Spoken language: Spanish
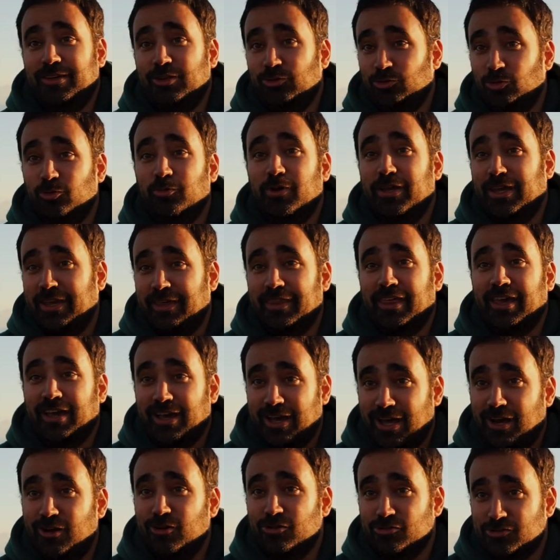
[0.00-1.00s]
y tuve que
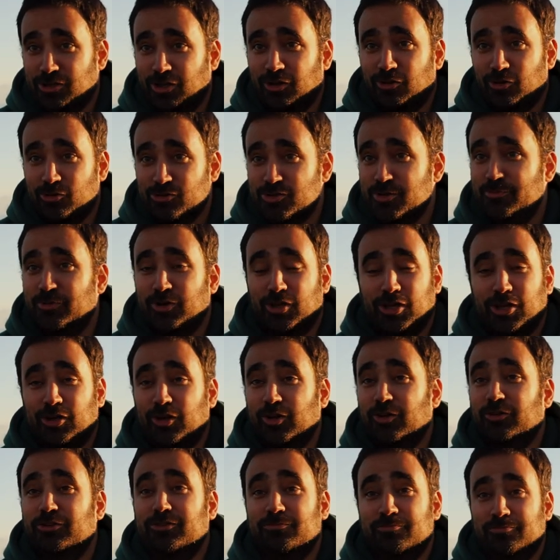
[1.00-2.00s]
dejarlos incluso porque
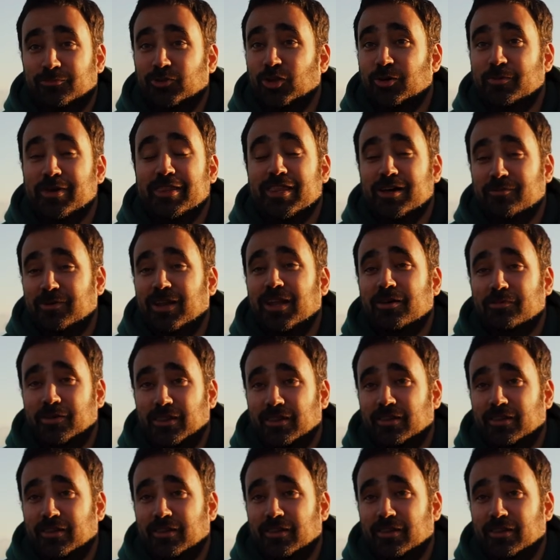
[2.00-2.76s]
no, no me daba la